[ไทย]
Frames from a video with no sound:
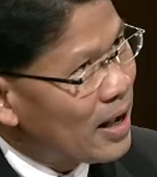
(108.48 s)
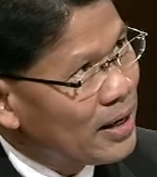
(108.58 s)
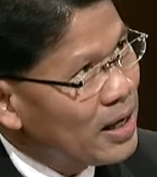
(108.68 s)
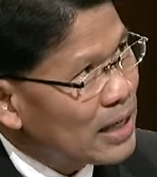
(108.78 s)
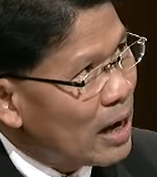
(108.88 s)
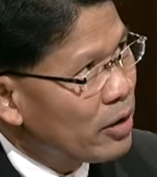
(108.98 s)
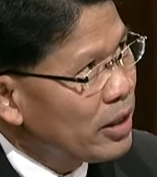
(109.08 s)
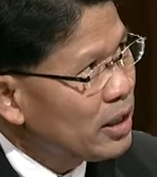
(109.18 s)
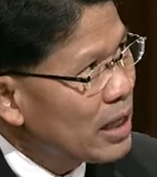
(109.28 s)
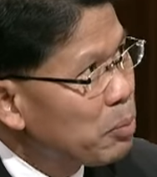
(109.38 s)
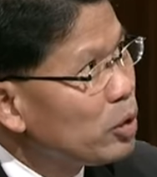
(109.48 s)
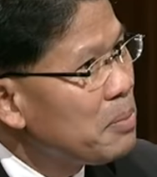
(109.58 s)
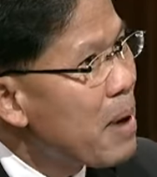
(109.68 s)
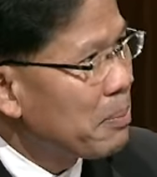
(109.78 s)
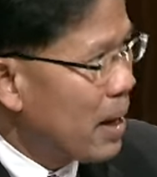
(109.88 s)
เนื่องจากกรณีที่ท่านพูด
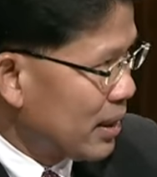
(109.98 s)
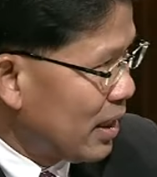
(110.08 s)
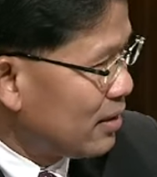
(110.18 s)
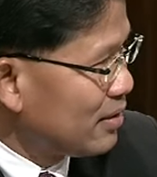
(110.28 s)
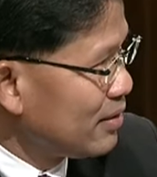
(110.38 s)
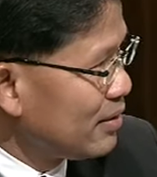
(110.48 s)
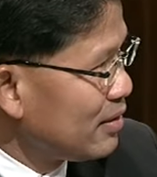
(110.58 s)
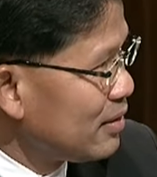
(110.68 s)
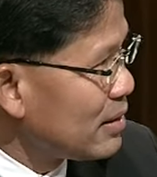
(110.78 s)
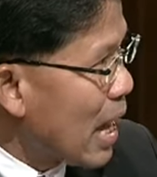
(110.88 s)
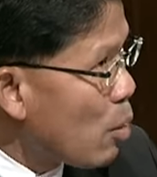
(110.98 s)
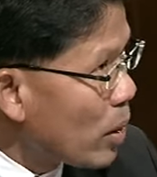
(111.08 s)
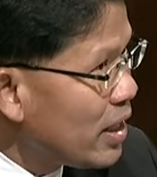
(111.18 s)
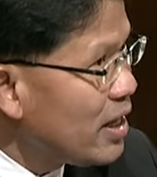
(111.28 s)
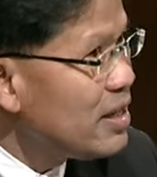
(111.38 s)
ที่บ้านพระอาทิตย์ ในวั
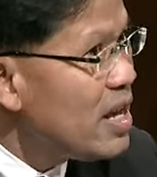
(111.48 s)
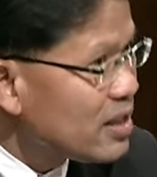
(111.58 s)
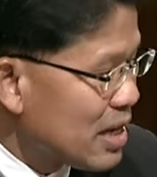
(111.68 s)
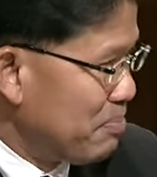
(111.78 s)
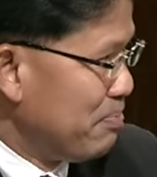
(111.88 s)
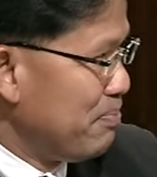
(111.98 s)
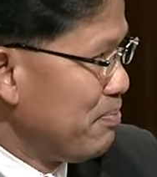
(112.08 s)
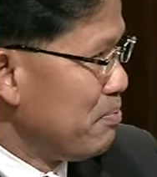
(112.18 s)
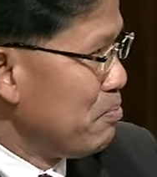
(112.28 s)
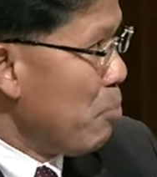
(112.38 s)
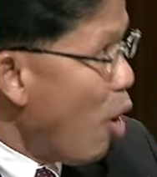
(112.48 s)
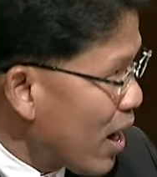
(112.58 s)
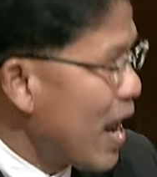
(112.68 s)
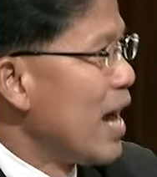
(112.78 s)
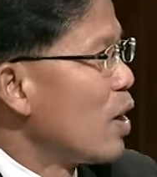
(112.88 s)
นที่ 20 ม
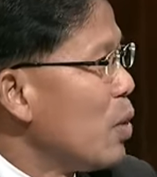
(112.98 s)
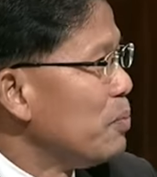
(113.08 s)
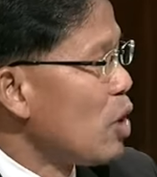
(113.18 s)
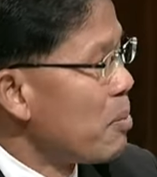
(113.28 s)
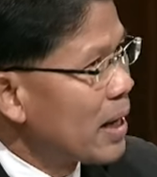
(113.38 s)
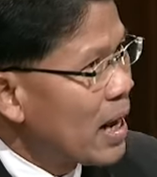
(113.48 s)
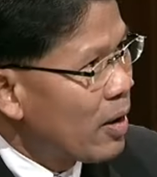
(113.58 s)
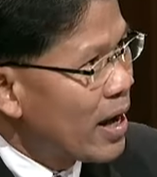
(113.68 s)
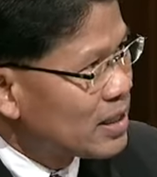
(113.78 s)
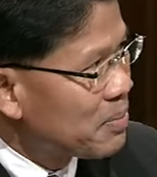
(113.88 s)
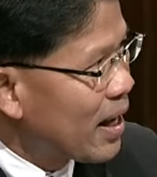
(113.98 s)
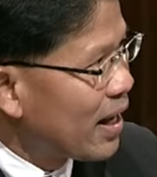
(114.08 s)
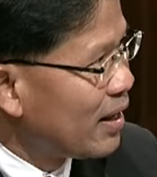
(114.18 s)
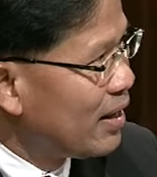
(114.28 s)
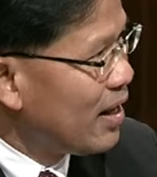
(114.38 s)
กราคม
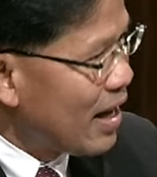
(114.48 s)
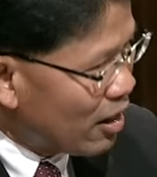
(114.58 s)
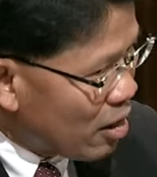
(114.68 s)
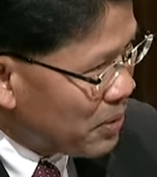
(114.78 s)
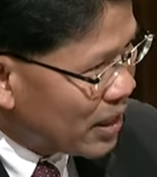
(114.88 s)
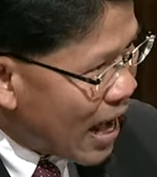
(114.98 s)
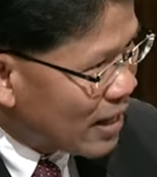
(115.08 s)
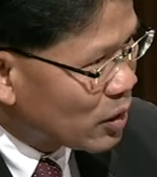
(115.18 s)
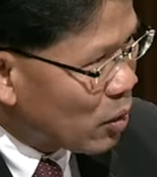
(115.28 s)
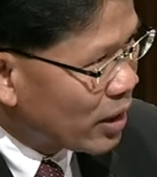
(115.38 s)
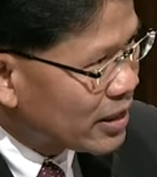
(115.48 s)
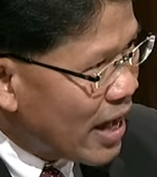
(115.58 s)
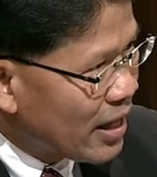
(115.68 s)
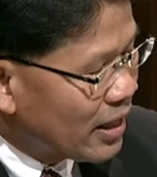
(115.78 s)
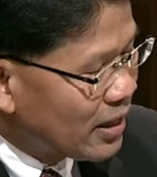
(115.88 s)
2555 แล้วก็มีการส่งกระจา
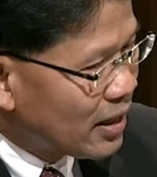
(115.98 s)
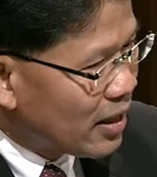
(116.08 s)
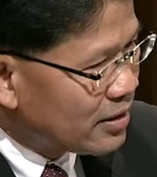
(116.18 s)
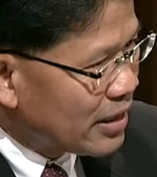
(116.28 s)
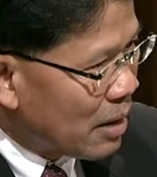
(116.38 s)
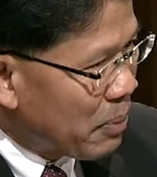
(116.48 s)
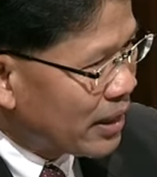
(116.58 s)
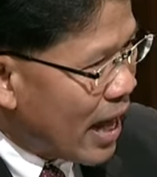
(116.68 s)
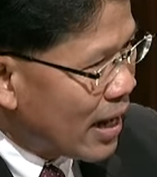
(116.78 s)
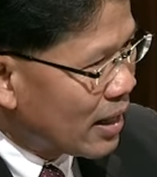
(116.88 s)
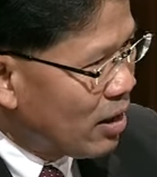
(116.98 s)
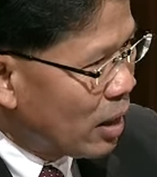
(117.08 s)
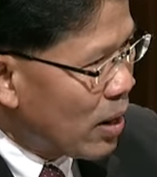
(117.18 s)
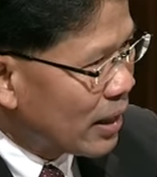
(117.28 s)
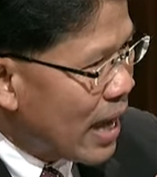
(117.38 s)
ยเสียงไปทางเขาเรี
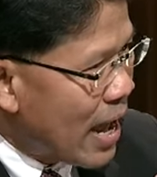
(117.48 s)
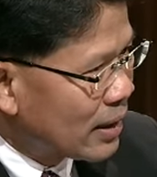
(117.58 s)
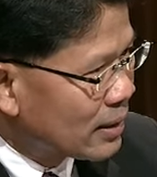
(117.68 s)
ยกว่าทาง